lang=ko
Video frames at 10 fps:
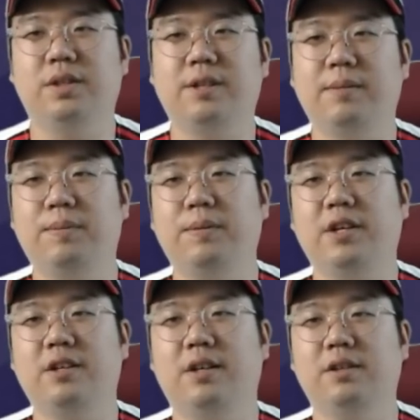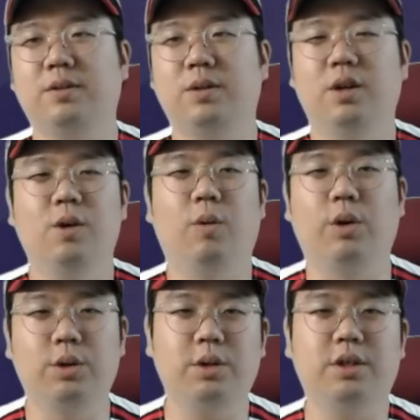삼 연패 기간이 또
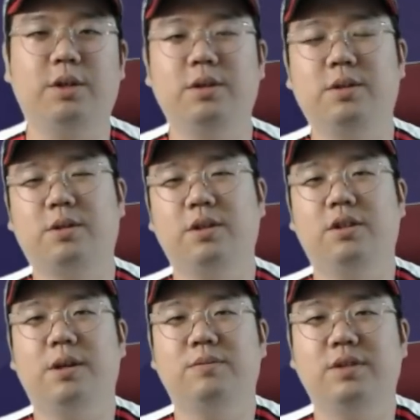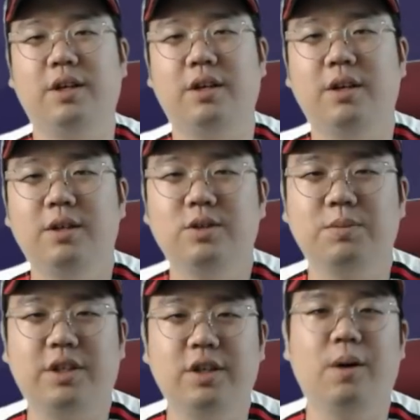월요일이 껴있었기 때문에 좀
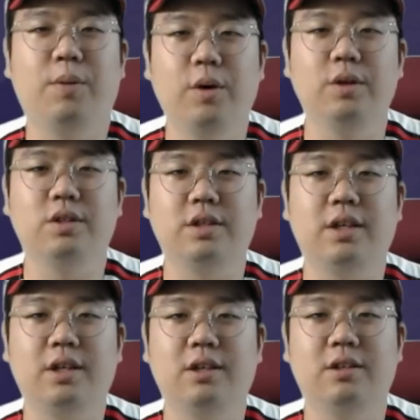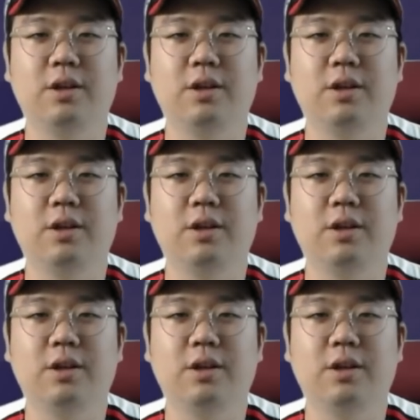길어 보였는데, 어,